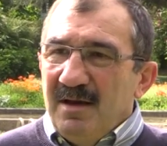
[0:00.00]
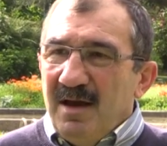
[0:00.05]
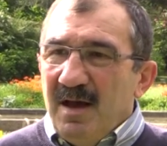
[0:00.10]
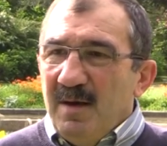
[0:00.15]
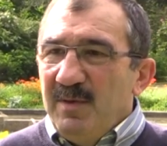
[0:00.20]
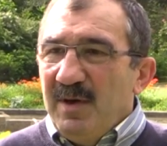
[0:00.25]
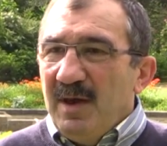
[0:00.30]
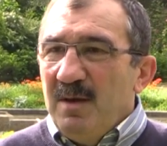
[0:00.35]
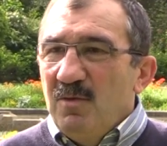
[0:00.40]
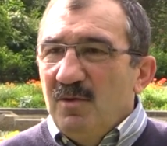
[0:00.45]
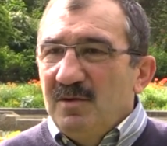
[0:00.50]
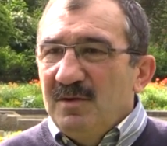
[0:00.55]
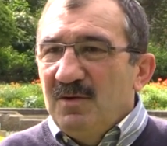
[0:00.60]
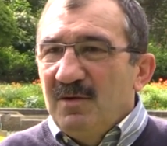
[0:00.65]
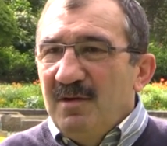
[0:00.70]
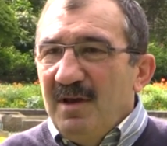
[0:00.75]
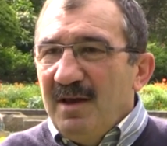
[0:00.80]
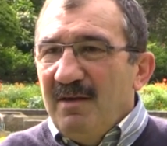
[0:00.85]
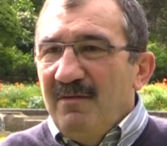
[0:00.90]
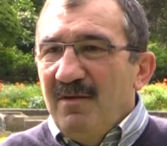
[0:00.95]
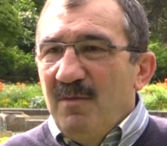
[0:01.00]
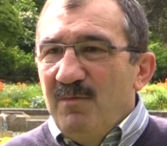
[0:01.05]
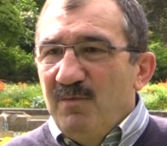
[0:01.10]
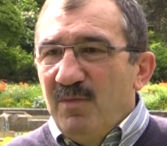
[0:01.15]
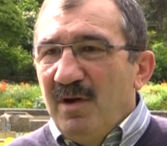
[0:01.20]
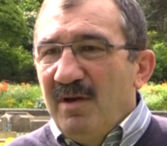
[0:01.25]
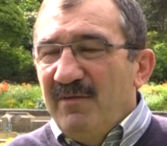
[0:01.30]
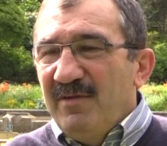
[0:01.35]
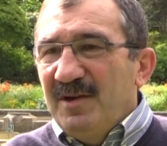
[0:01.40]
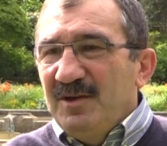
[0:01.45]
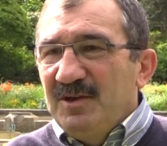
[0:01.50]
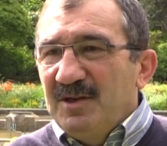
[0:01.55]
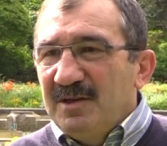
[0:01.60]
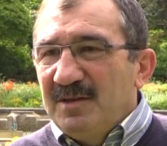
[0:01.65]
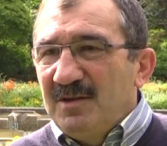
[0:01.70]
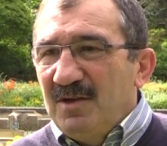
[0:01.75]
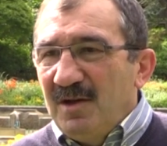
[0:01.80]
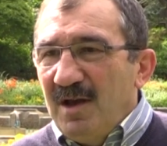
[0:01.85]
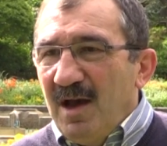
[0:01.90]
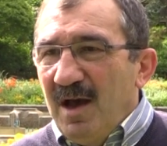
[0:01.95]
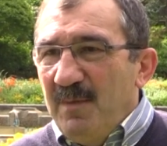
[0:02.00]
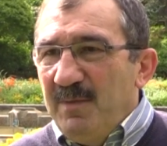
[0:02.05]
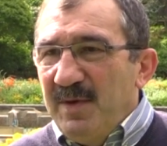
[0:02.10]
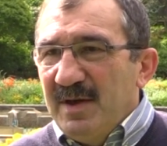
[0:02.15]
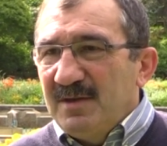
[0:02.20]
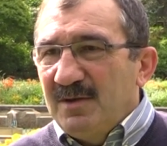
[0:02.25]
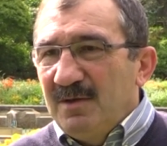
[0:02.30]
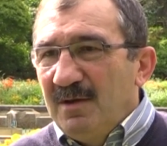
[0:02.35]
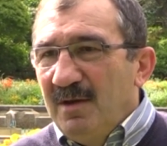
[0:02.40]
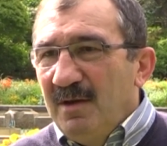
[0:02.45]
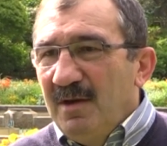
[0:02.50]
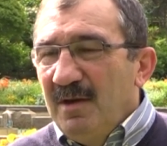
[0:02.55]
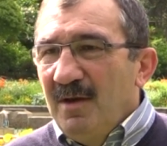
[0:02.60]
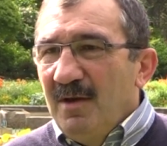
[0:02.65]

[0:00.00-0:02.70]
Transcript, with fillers: Après, bon, si on arrive un peu à la franchir, cette carapace, euh,